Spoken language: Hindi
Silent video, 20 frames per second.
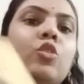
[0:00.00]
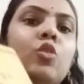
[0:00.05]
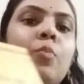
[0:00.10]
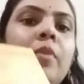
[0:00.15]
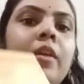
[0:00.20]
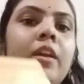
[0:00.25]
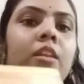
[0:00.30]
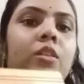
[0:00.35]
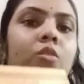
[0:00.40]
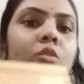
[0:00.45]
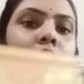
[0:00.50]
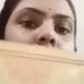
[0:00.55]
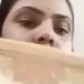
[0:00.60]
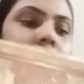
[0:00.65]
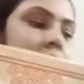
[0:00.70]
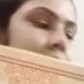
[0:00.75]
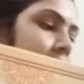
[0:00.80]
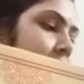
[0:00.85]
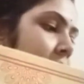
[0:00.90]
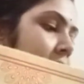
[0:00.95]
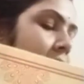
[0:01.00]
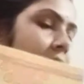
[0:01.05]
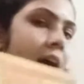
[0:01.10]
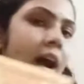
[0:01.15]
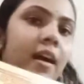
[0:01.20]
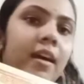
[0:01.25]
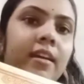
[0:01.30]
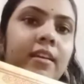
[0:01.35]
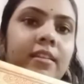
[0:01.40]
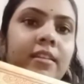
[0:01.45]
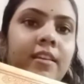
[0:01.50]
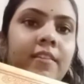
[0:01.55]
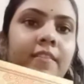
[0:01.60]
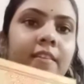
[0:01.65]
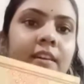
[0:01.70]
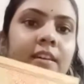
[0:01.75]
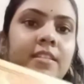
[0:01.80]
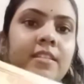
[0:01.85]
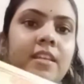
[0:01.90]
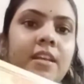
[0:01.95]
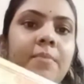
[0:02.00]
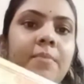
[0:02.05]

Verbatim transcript: मैं इंदौर से लेके आ गई थी वहाँ से